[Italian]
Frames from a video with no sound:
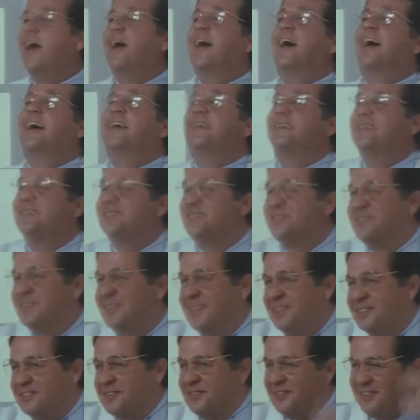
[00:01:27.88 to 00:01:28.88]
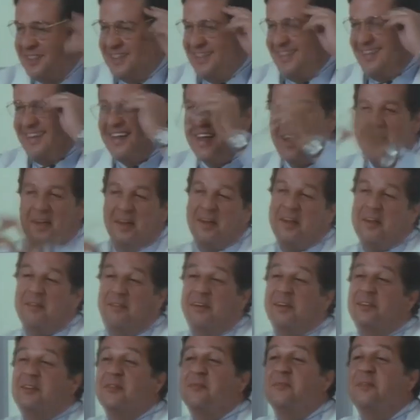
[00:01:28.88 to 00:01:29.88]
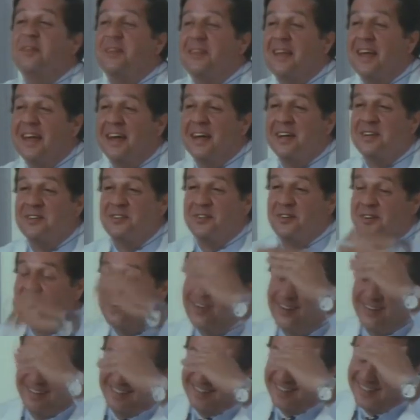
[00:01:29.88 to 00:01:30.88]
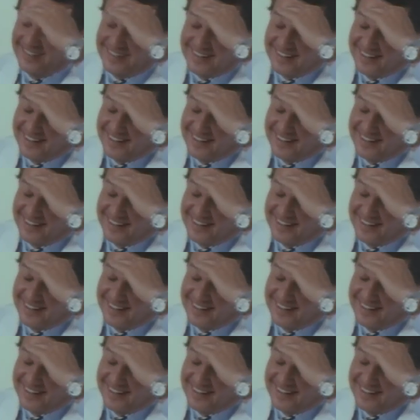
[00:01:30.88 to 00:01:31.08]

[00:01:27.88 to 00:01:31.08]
Ah, mm. sì, scusi, e ne vedo migliaia al giorno, sa.